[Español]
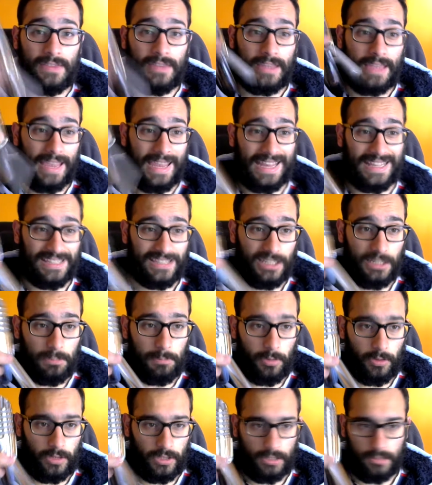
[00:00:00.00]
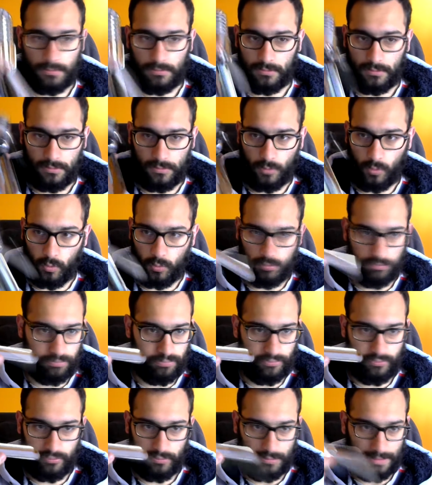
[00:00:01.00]
El trípode,
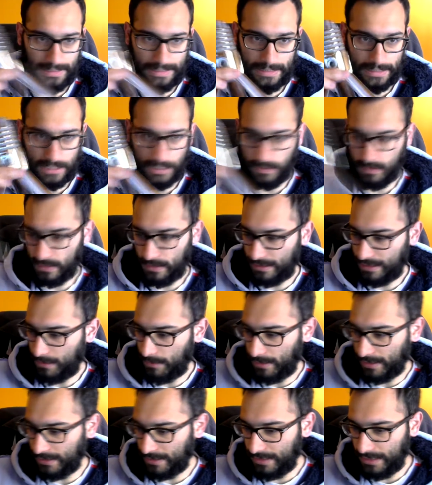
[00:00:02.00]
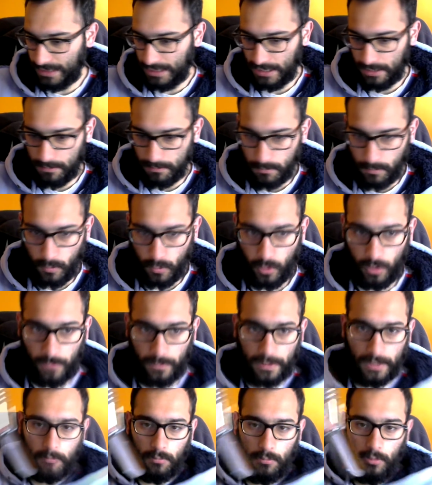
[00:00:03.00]
increíble, se mantiene muy
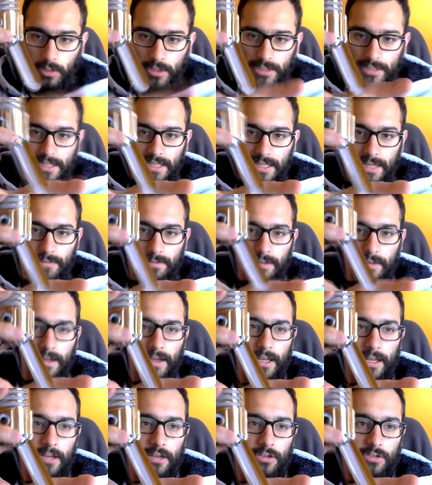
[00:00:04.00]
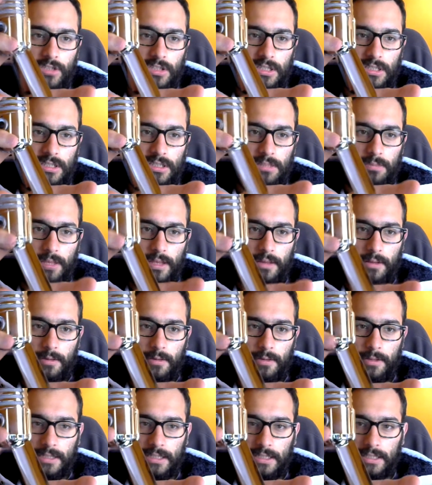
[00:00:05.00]
bien, muy estable, ¿vale? No sé si se puede
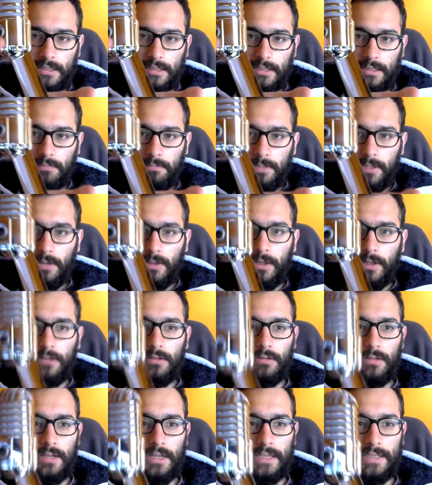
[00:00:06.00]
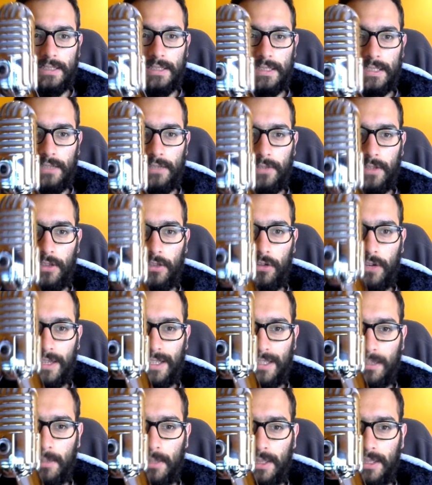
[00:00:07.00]
mantener así, pero bueno, así estáis viendo que
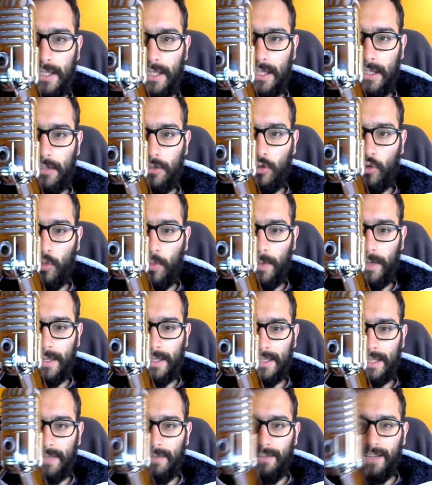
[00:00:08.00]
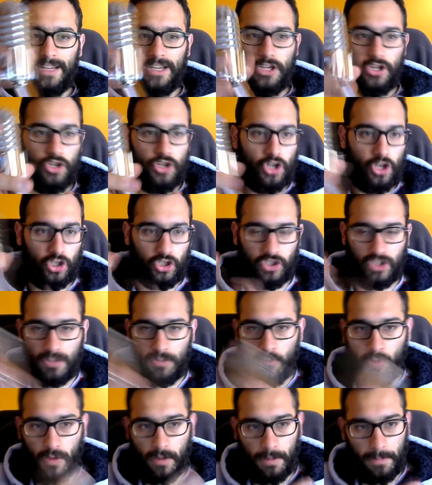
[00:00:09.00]
se mantiene súper estable, no se
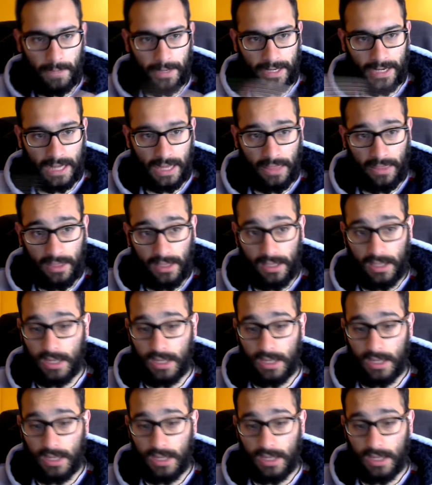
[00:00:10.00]
mueve para nada.